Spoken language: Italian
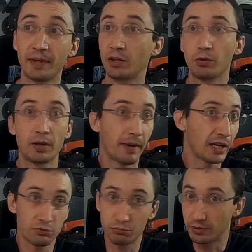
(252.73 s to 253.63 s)
che non ha
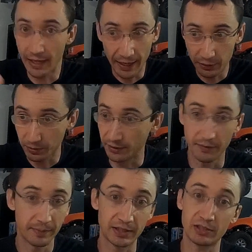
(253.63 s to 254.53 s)
mai studiato e deve
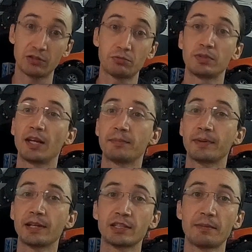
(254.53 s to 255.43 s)
mettersi a studiare per
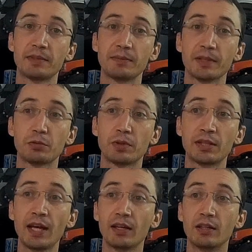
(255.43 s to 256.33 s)
l'esame di
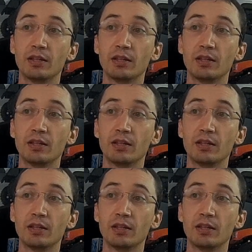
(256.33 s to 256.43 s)
maturità,